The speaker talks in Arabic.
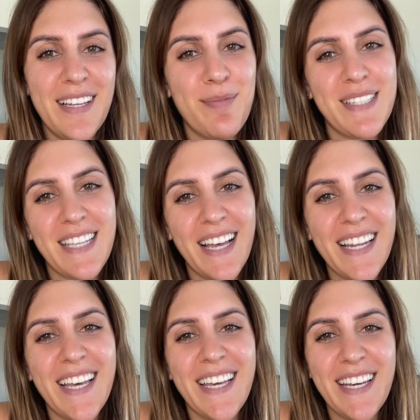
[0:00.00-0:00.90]
مساء
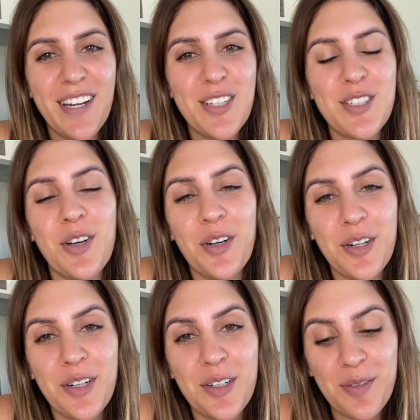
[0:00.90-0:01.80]
الخير
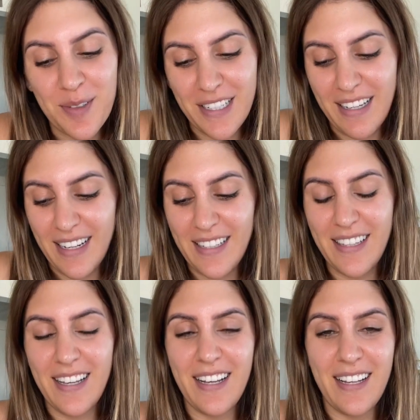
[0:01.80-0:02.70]
شلونكم هنا
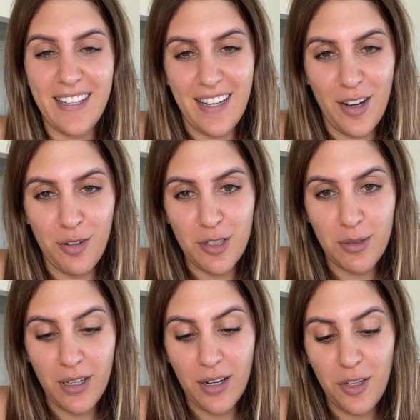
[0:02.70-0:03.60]
ندى اكل
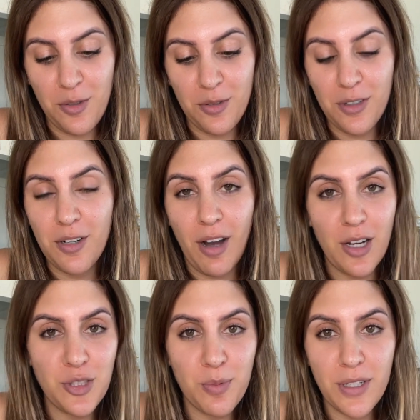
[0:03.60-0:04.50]
شوية ريوق
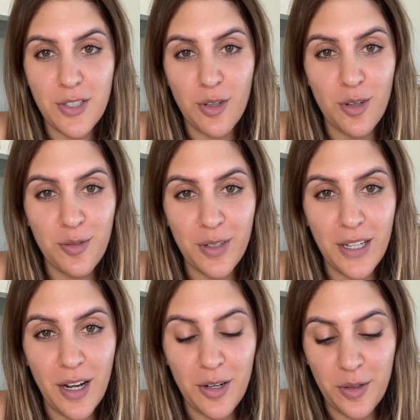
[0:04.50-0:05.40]
وعاجبني اسولف
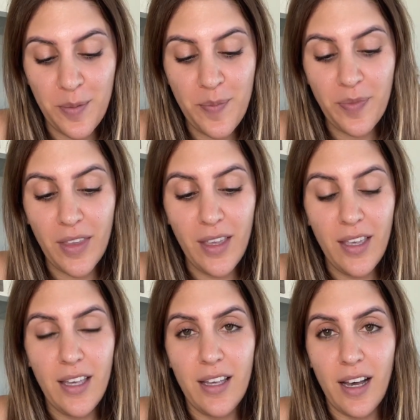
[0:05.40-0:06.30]
وياكم
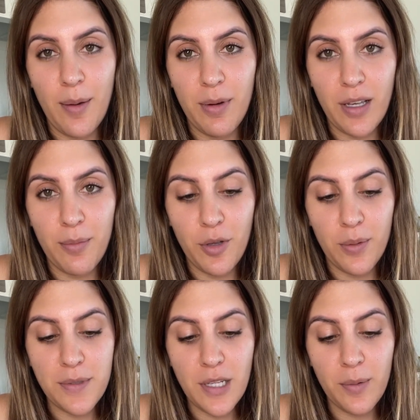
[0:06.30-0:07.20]
قبل كم
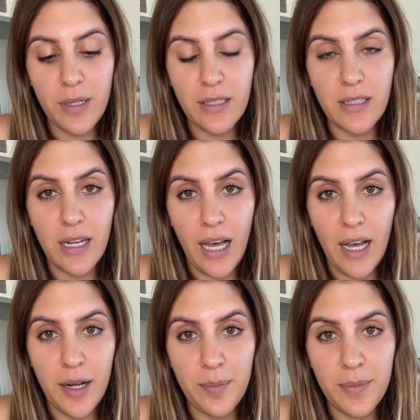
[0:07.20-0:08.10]
يوم سويت
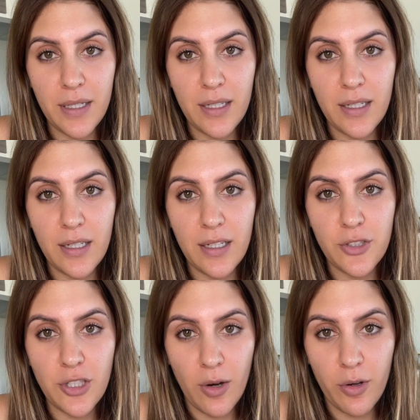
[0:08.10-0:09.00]
لحم آه،
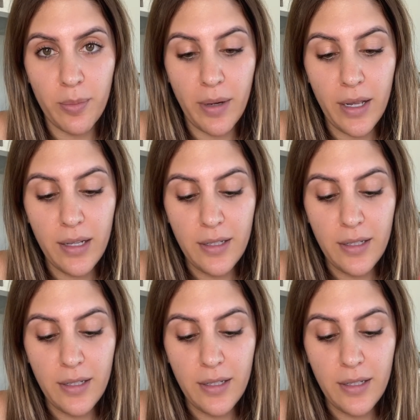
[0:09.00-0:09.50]
شاورما